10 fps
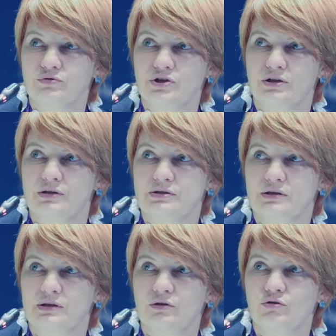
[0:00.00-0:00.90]
получения
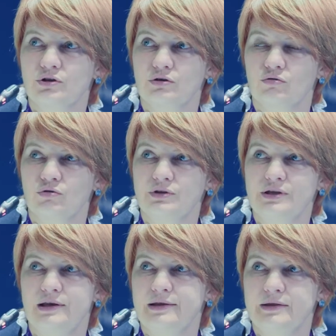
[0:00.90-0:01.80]
технологий, он
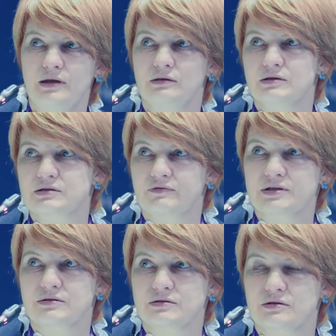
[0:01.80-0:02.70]
не линейно
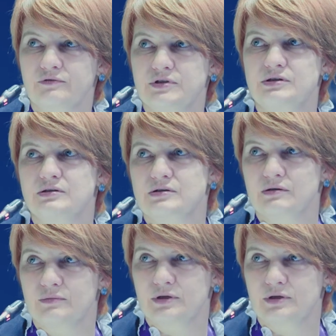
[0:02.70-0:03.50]
связан с инвестициями.